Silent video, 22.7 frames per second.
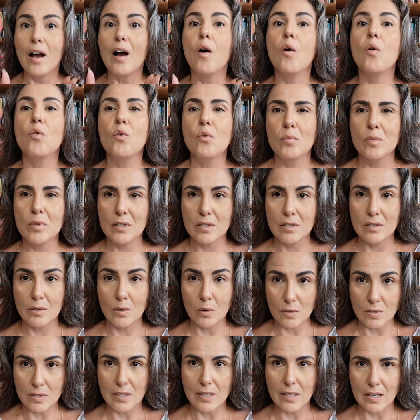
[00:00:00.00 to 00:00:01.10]
algumas
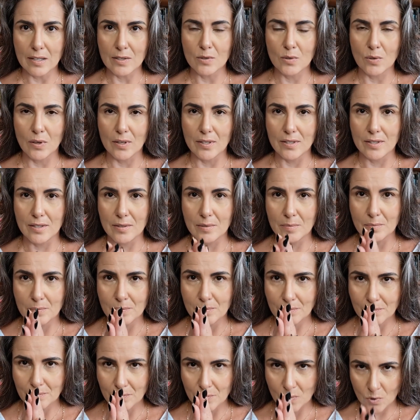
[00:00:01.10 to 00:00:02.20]
considerações
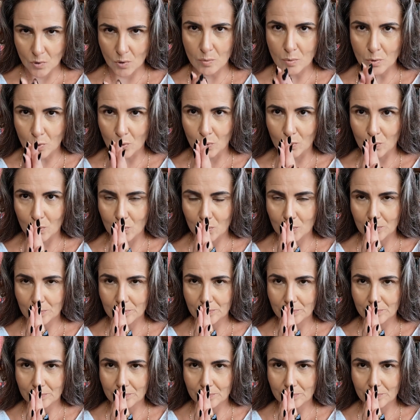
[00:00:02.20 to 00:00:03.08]
sobre o luto.